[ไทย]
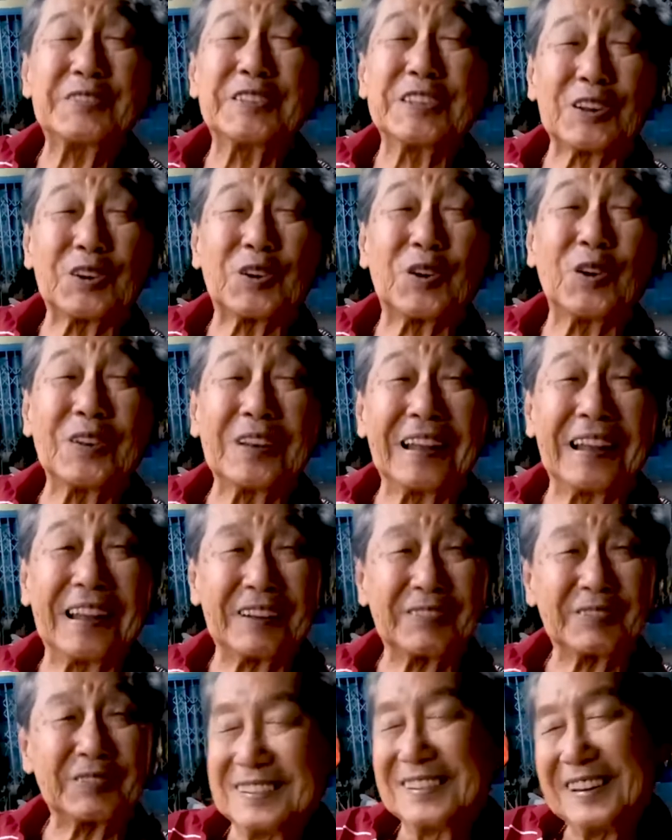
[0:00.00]
ามสี่คนแหละ
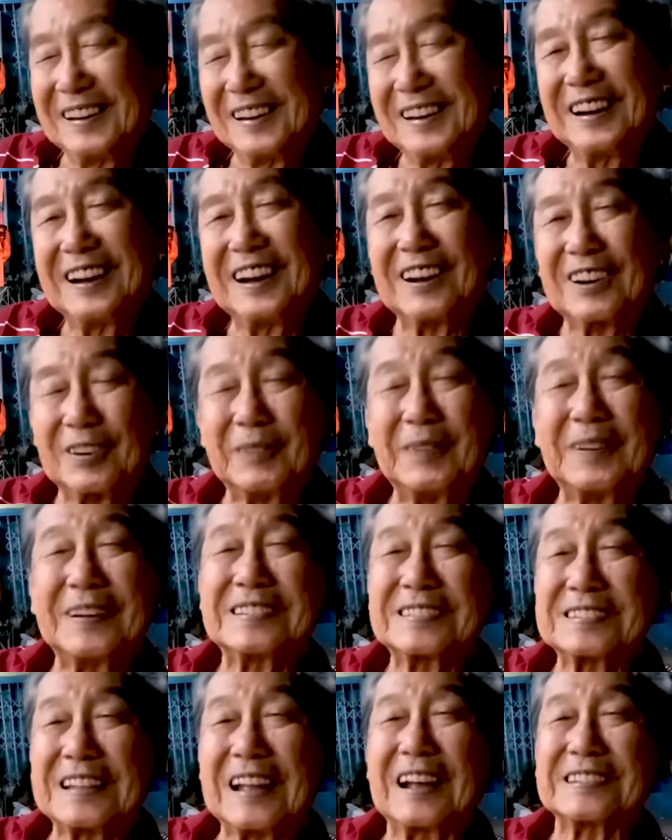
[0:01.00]
แล้วก็มา
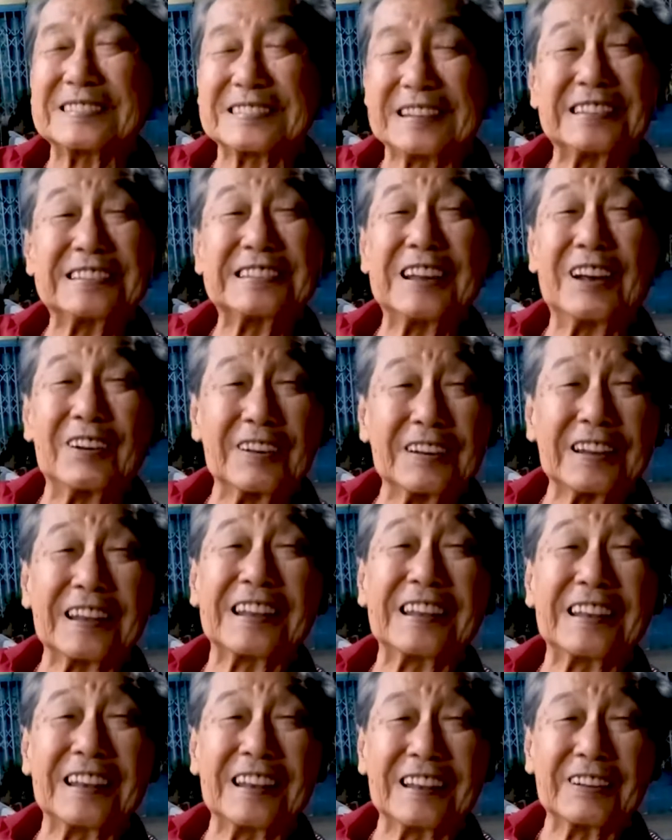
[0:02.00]
ตั้งสันเจ้าอะไรอย่า
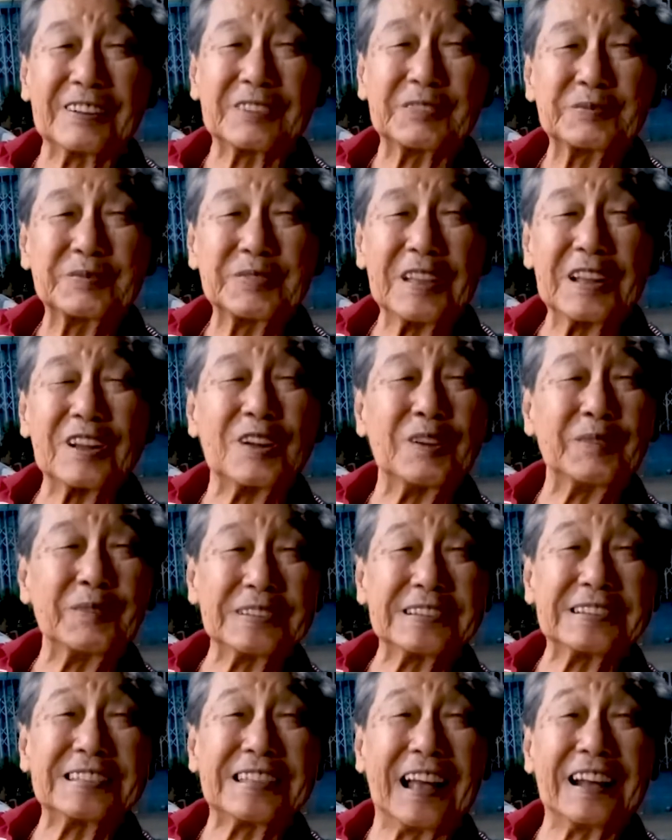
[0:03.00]
งนี้เลยแล้วก็
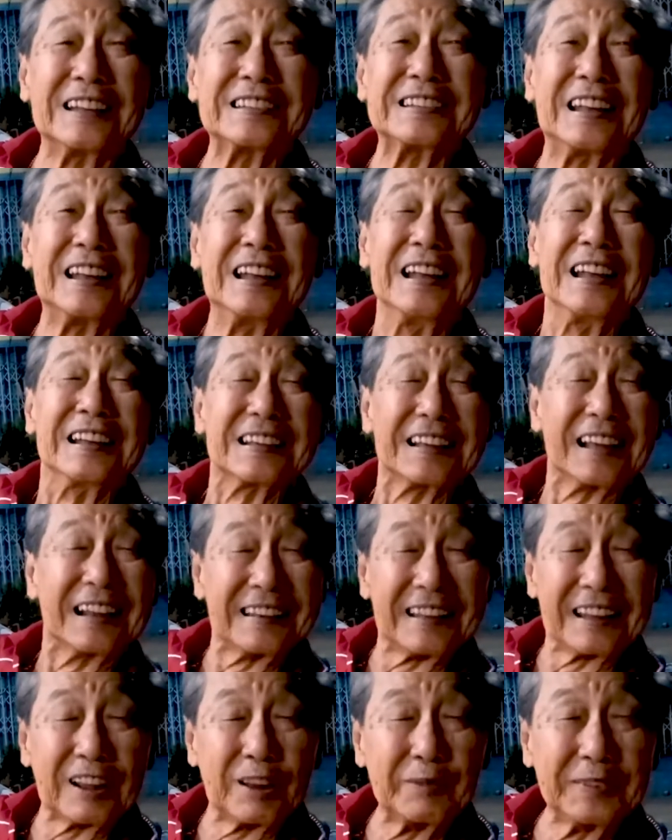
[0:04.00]
ตั้งใจครั้
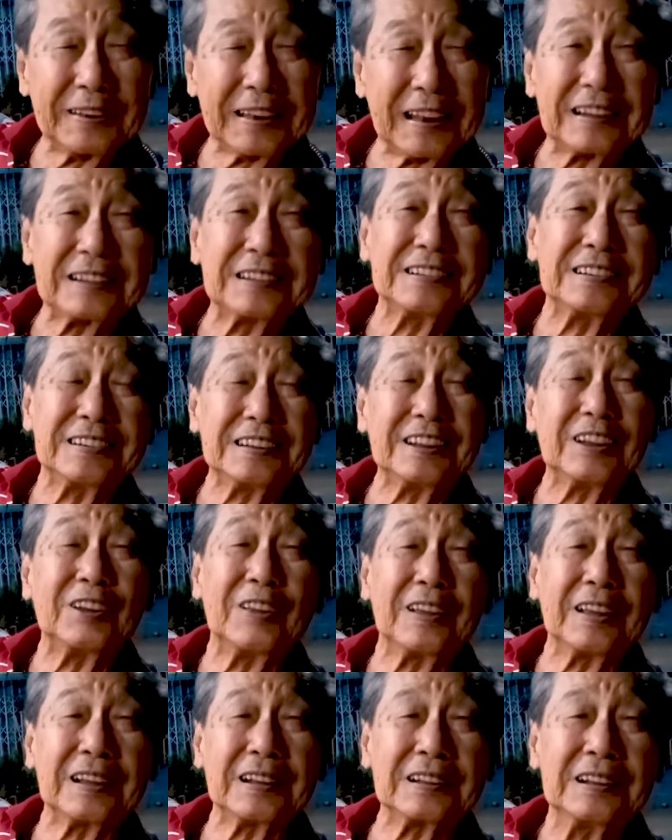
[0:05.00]
งแรกก็มีนั่งคืนเดียว
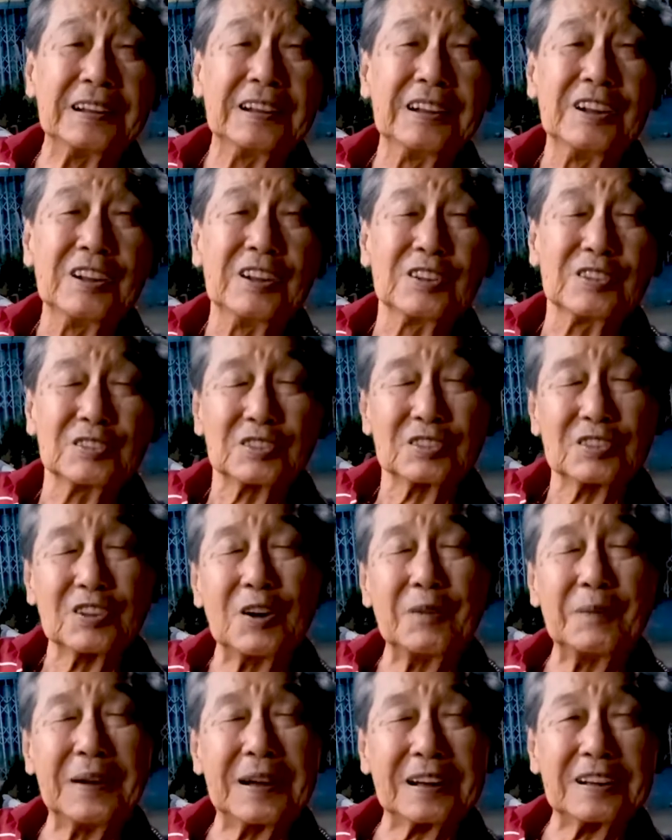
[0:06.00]
เอง
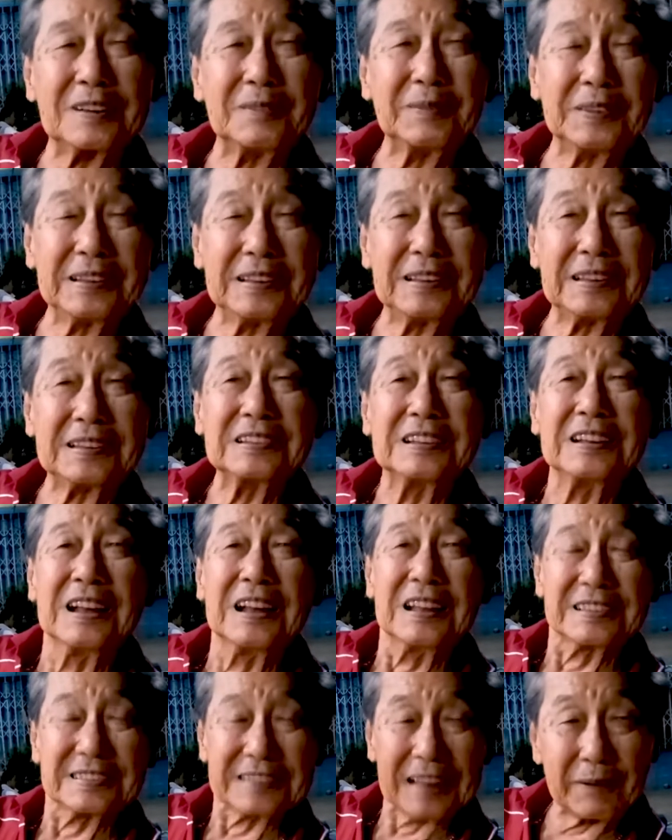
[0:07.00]
ต่อมาก็มี
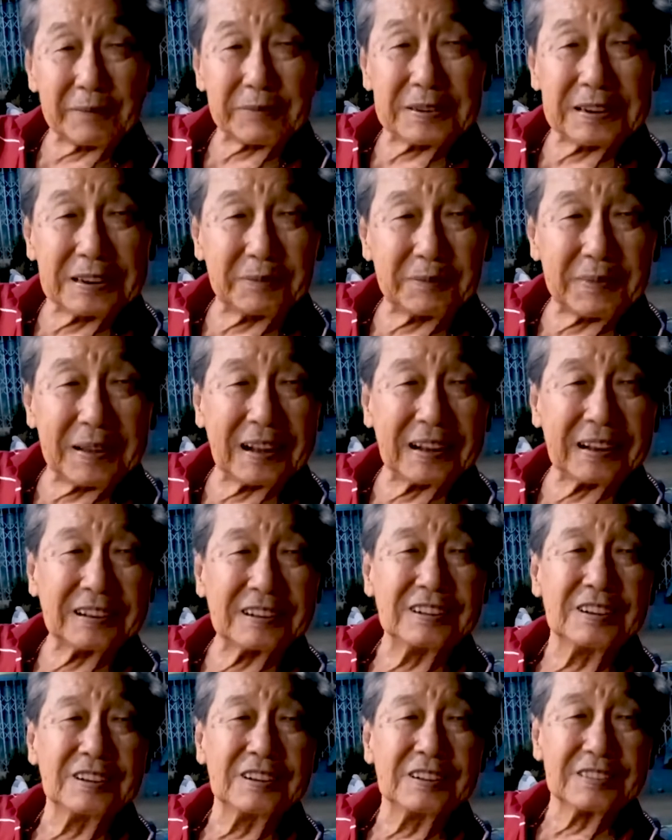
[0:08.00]
สามคืนบ้าง
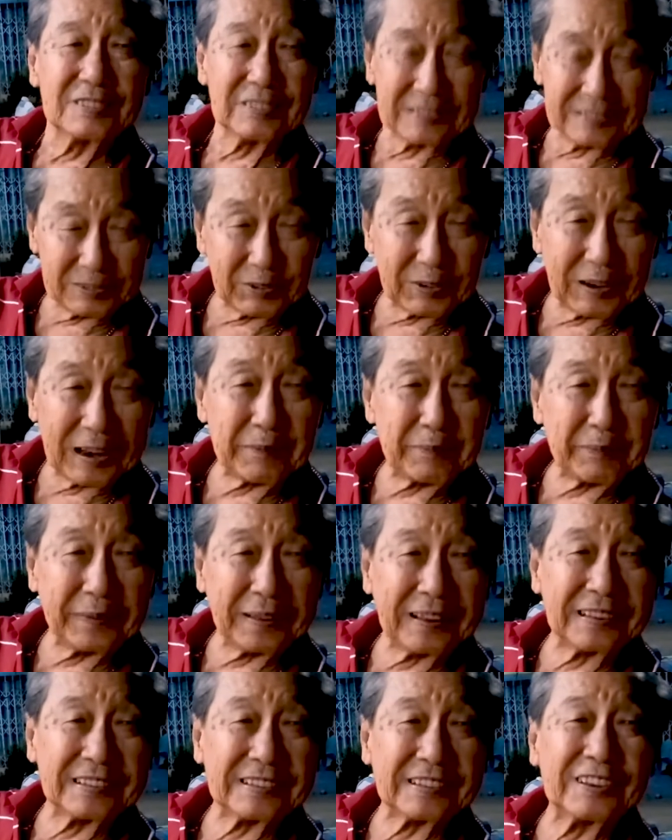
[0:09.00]
หลาย
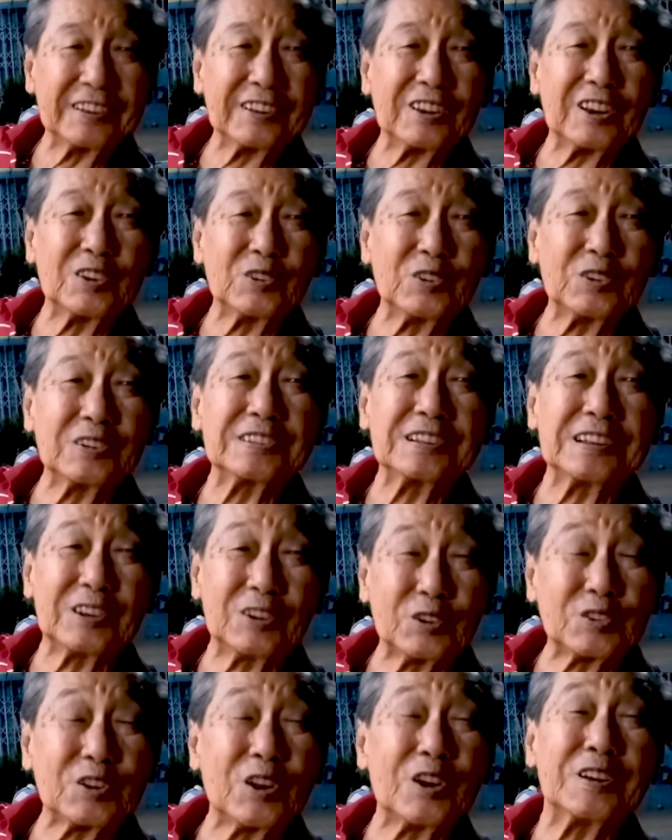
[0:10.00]
ปีตอนนี้ก็อยู่เรี
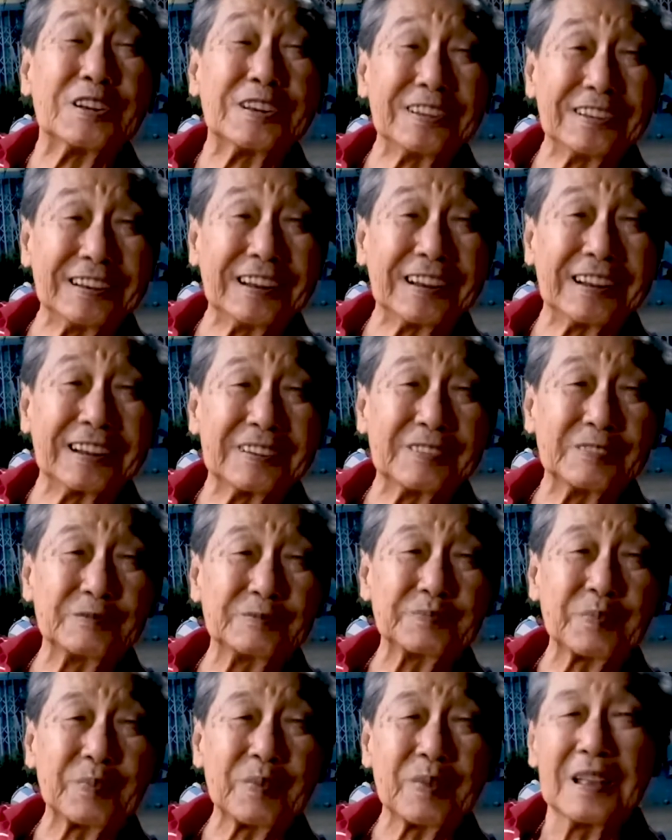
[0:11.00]
ยสองคืนเอง
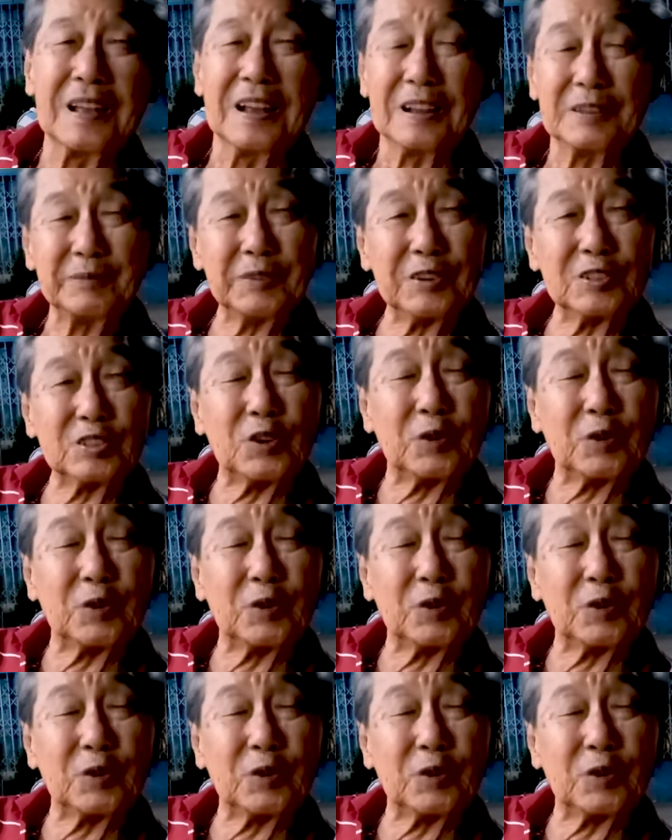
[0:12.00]
มี